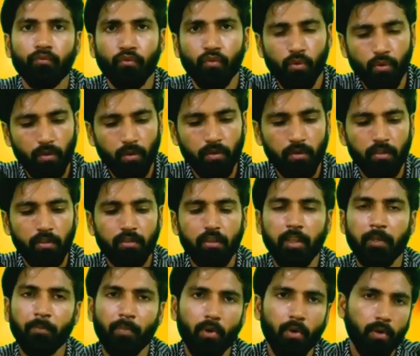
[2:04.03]
फूड
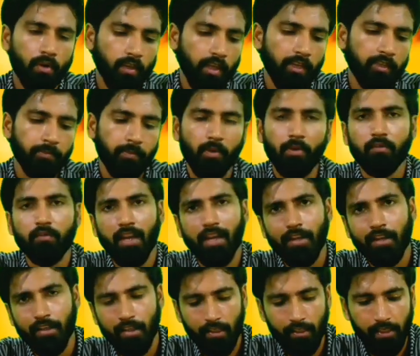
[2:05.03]
इंपोर्ट एक्सपोर्ट
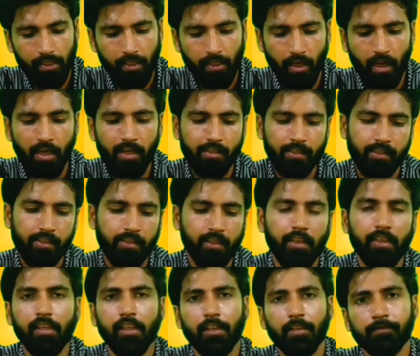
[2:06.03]
वगैरह के लिए हर चीज़
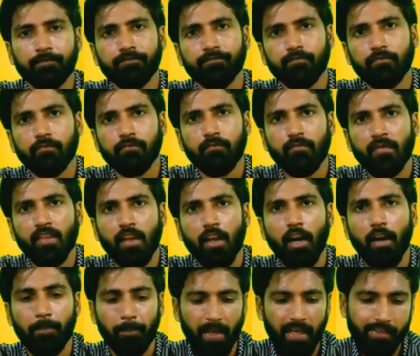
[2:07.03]
के लिए
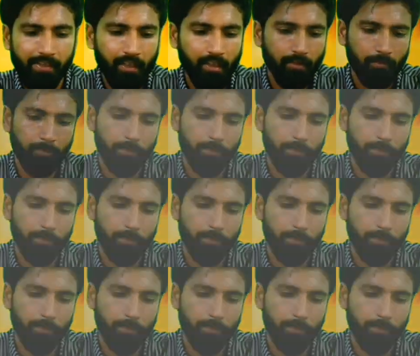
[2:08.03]
अब पैसा